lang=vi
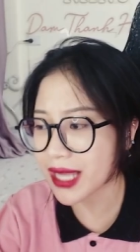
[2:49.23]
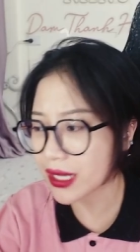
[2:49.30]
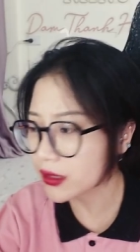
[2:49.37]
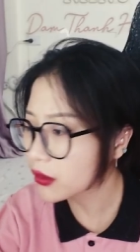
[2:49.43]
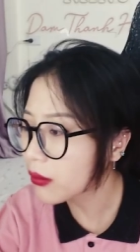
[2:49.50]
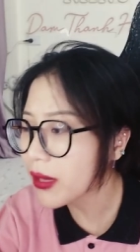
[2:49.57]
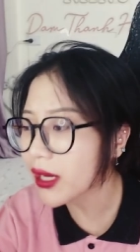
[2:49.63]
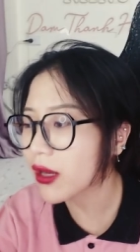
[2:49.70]

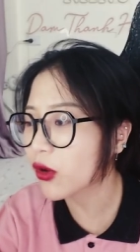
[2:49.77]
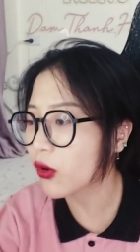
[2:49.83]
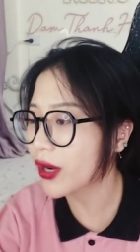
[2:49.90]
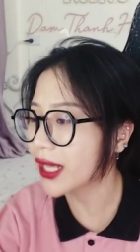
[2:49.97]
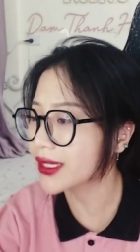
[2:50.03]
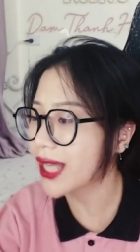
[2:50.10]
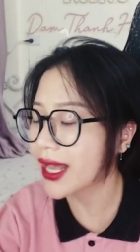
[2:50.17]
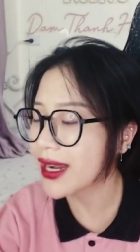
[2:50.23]
đang chưa biết là
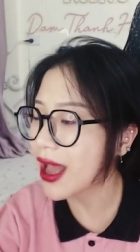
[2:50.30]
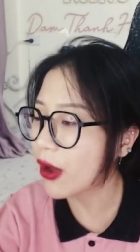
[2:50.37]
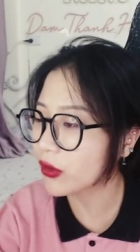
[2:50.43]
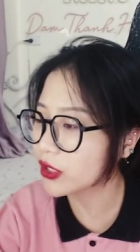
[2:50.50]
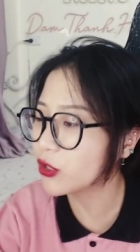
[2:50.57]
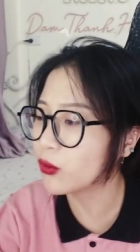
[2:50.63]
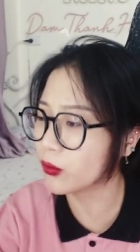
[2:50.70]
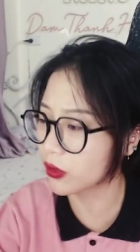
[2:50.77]
có đại gia
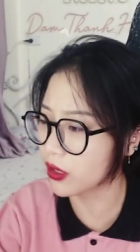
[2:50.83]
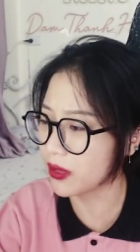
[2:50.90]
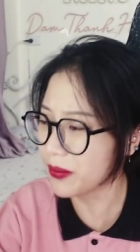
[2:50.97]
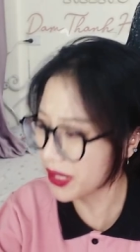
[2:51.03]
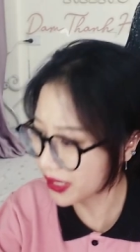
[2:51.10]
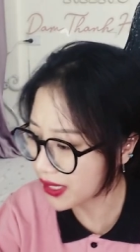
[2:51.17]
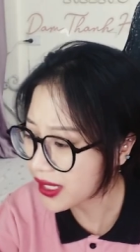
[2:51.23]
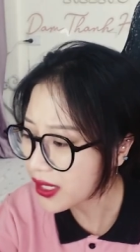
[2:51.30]
nào chịu cưới
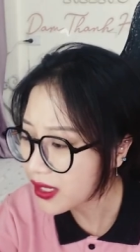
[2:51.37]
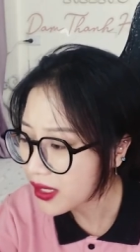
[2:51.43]
mình ấy